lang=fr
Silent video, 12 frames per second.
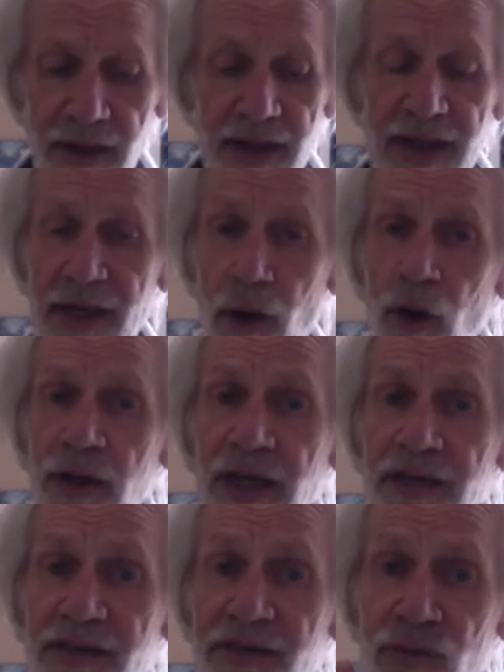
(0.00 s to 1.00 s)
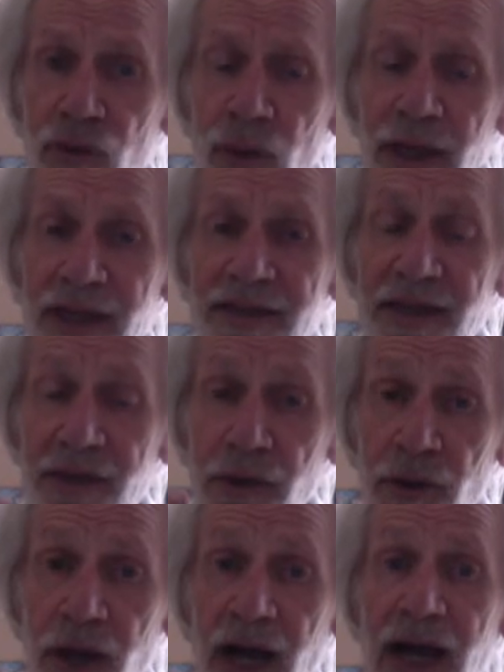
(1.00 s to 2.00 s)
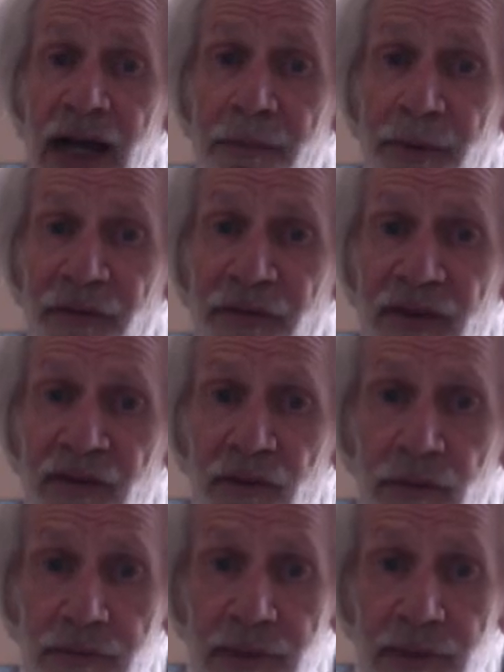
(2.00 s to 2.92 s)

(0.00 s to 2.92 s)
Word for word: et organise tout à l'intérieur à la perfection,